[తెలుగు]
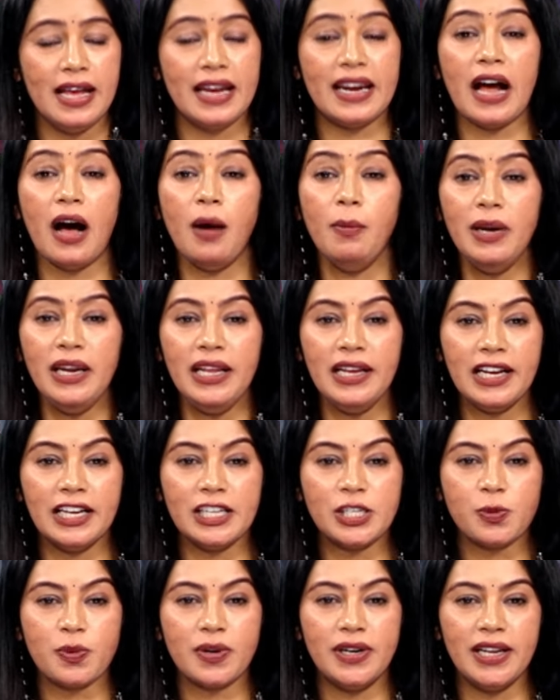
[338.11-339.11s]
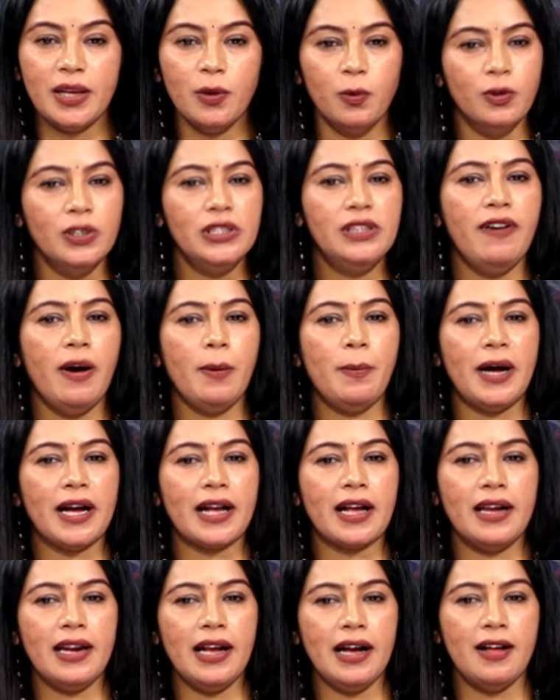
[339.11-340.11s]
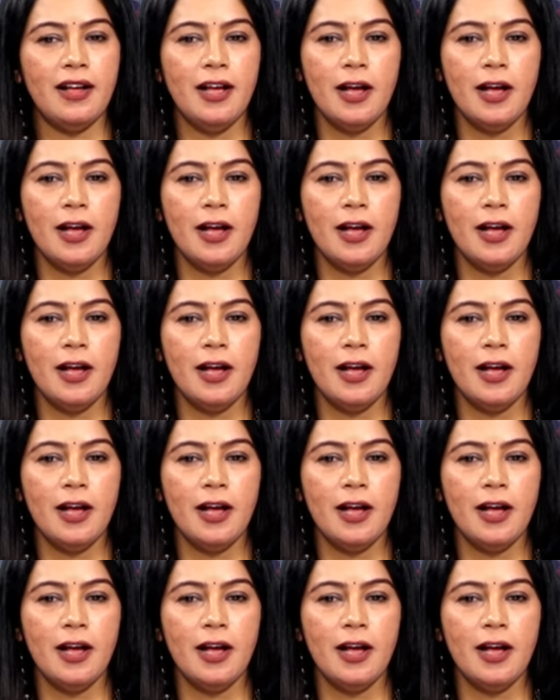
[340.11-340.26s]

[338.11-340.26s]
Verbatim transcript: రామలింగేశ్వరుని ఊర్ధ్వ భాగాన